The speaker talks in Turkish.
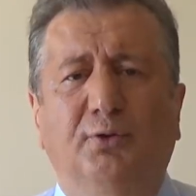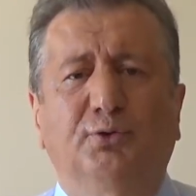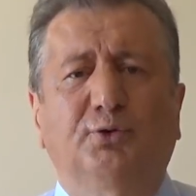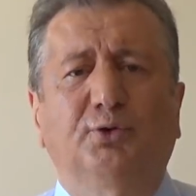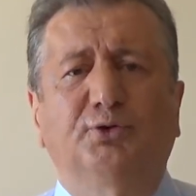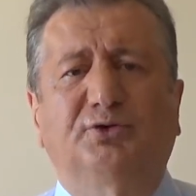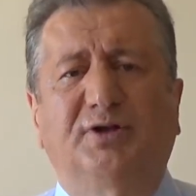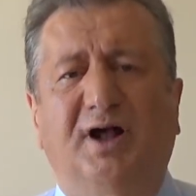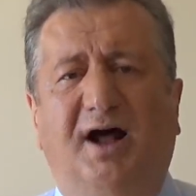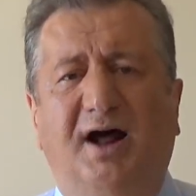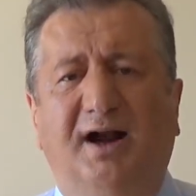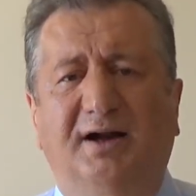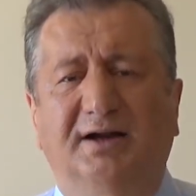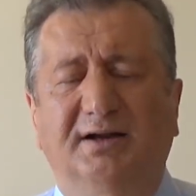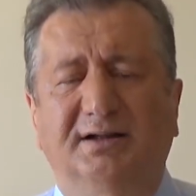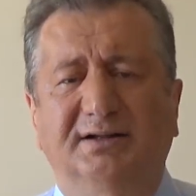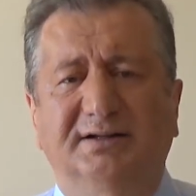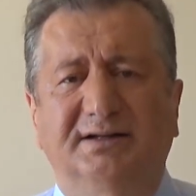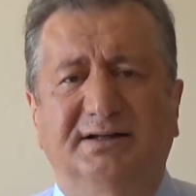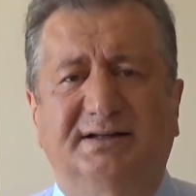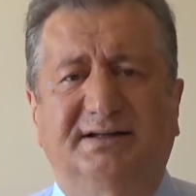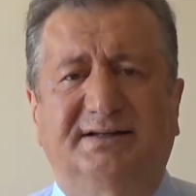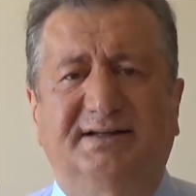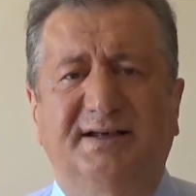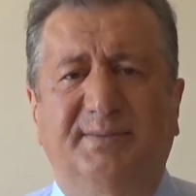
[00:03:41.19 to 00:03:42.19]

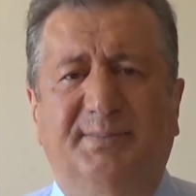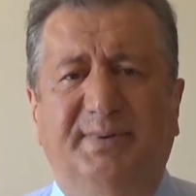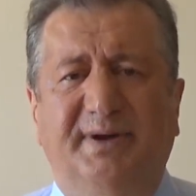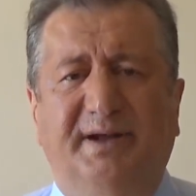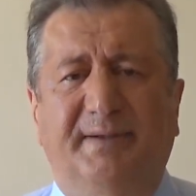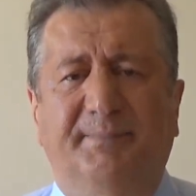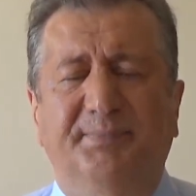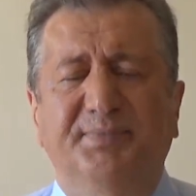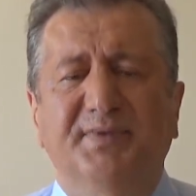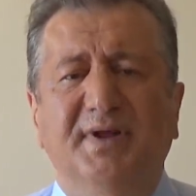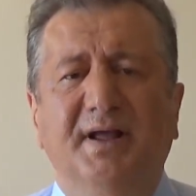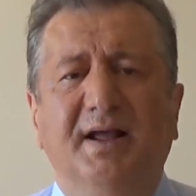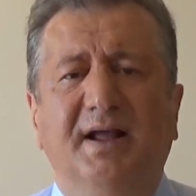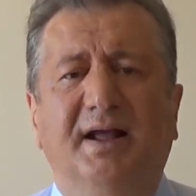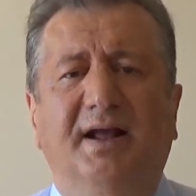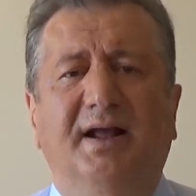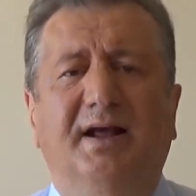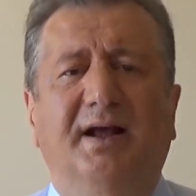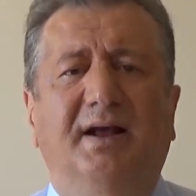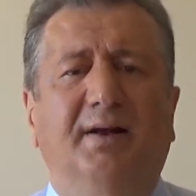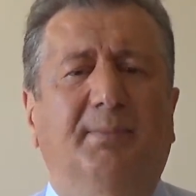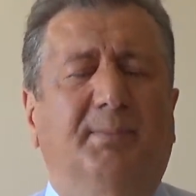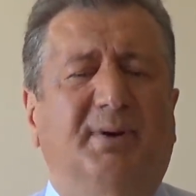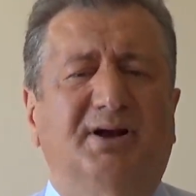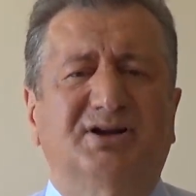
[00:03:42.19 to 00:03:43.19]
Tutarlılık gibi,
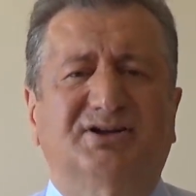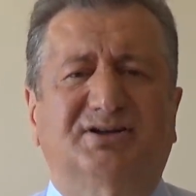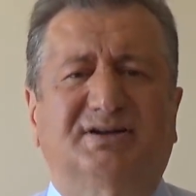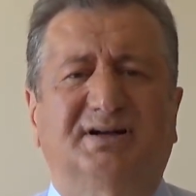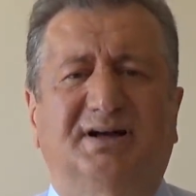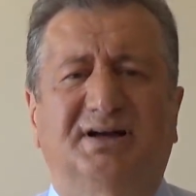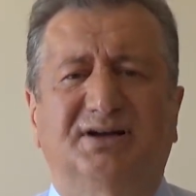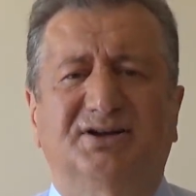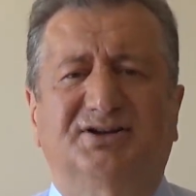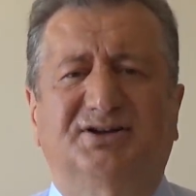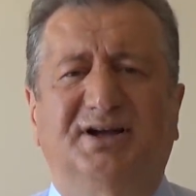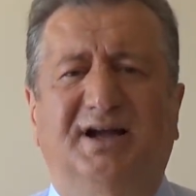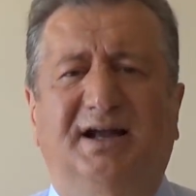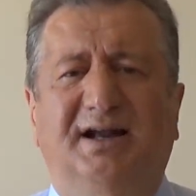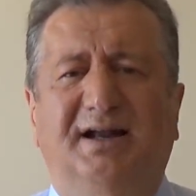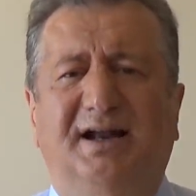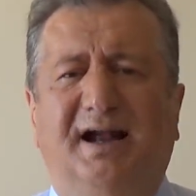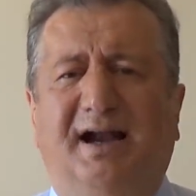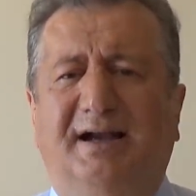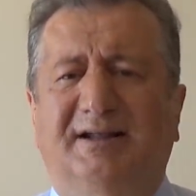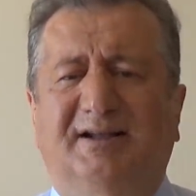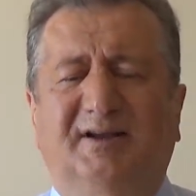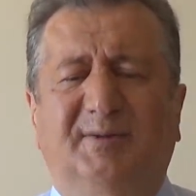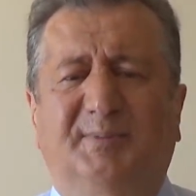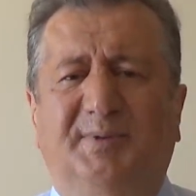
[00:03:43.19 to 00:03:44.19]
e, başka
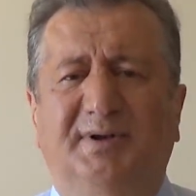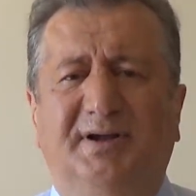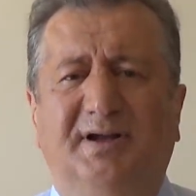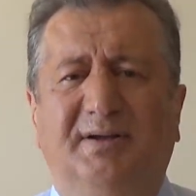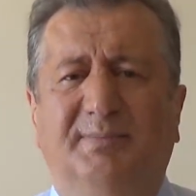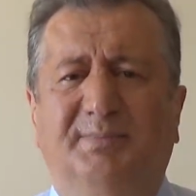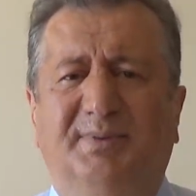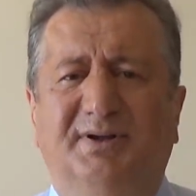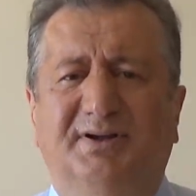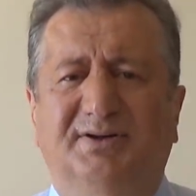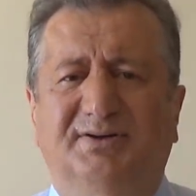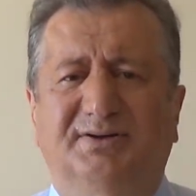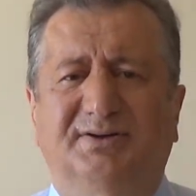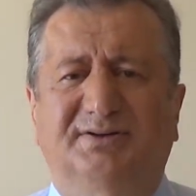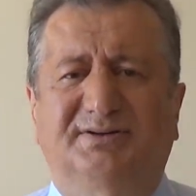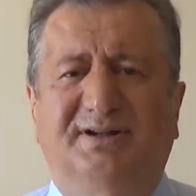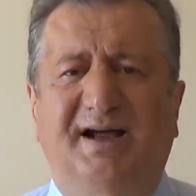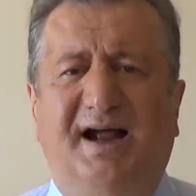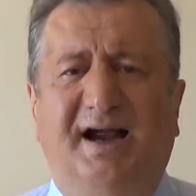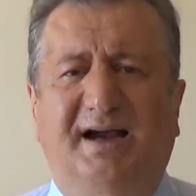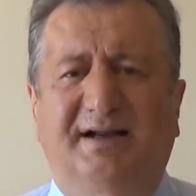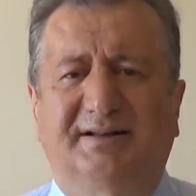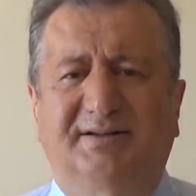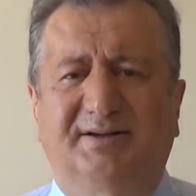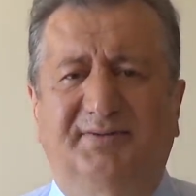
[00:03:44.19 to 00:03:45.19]
şeyler gibi bir
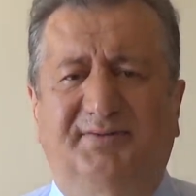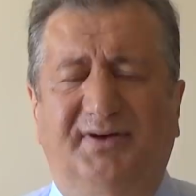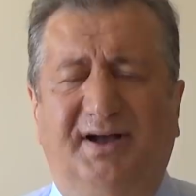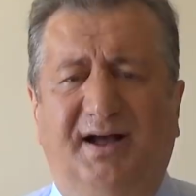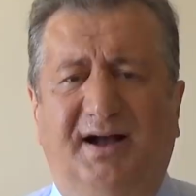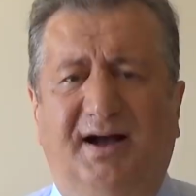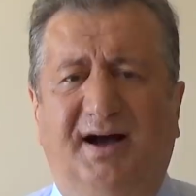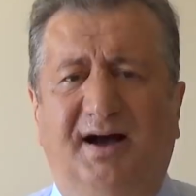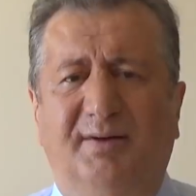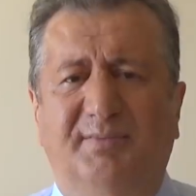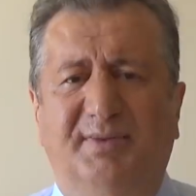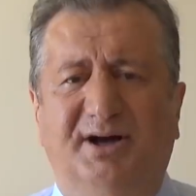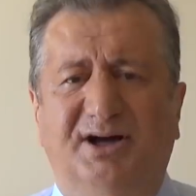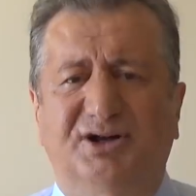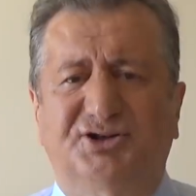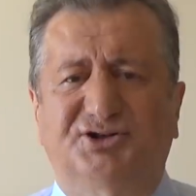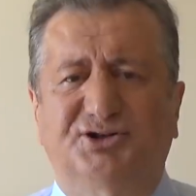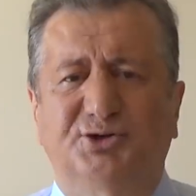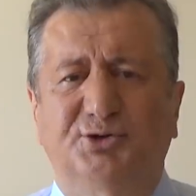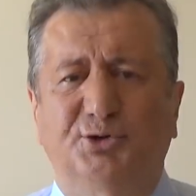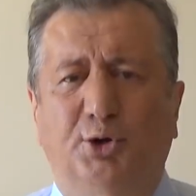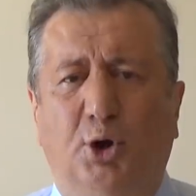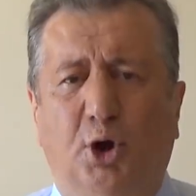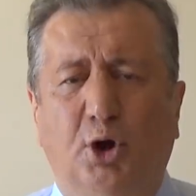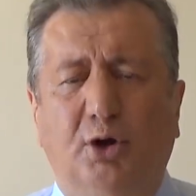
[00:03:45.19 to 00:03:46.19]
derdi ve
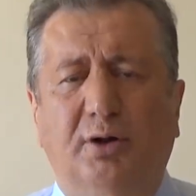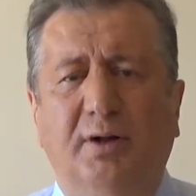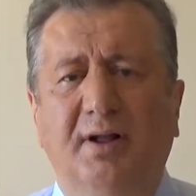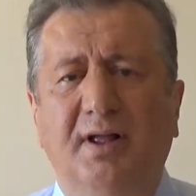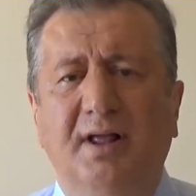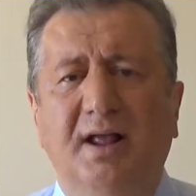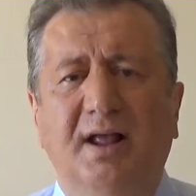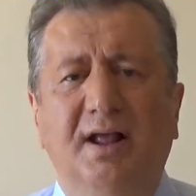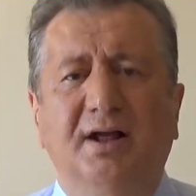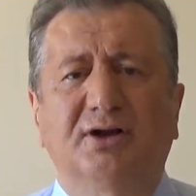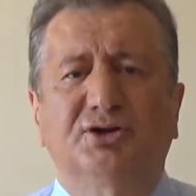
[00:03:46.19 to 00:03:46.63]
amacı yok.